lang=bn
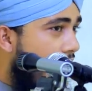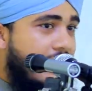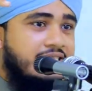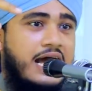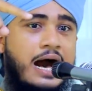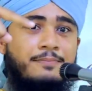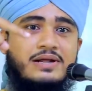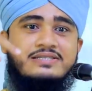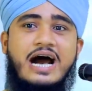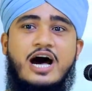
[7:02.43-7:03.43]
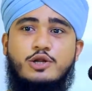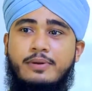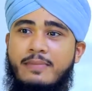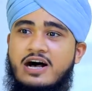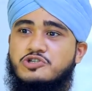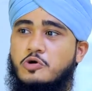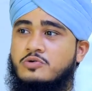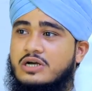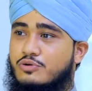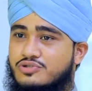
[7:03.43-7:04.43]
এই যে আমরা যে আরবি মাস
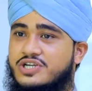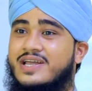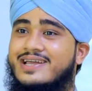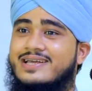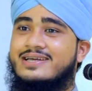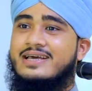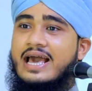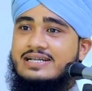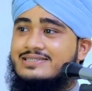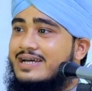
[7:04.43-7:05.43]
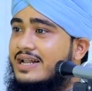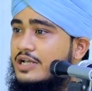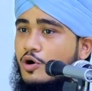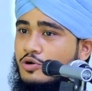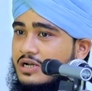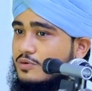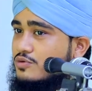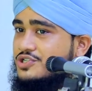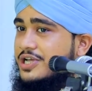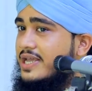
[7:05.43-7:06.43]
গণনা করছি এই যে তারিখ গণনা
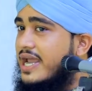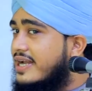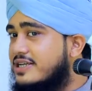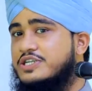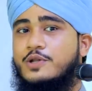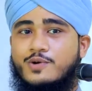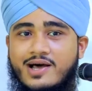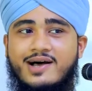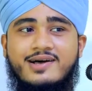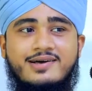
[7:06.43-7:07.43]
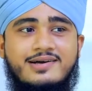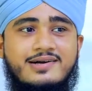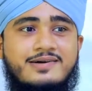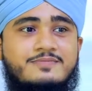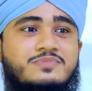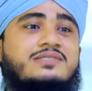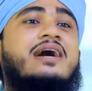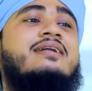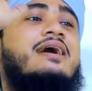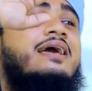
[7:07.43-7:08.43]
করছি এটা ছিল না
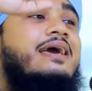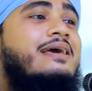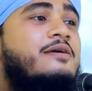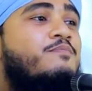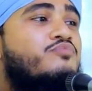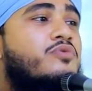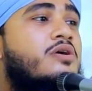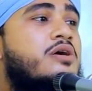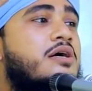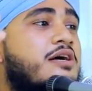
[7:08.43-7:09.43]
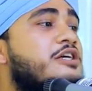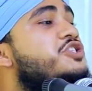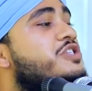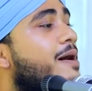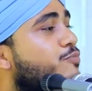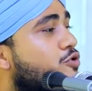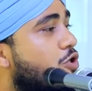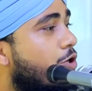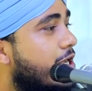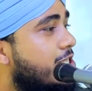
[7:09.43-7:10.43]
তার আগে খ্রিস্টাব্দ
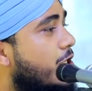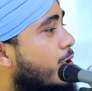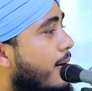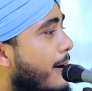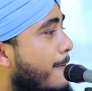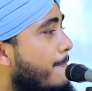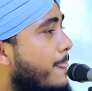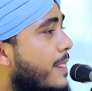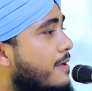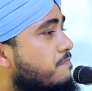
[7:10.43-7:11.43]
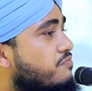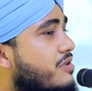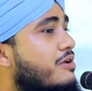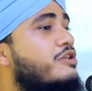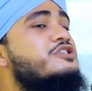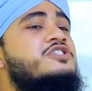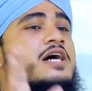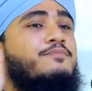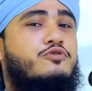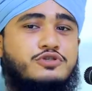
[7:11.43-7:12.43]
ছিল কি ছিল বাবা
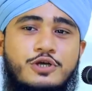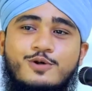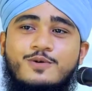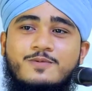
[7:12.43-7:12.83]
খ্রিস্টাব্দ ছিল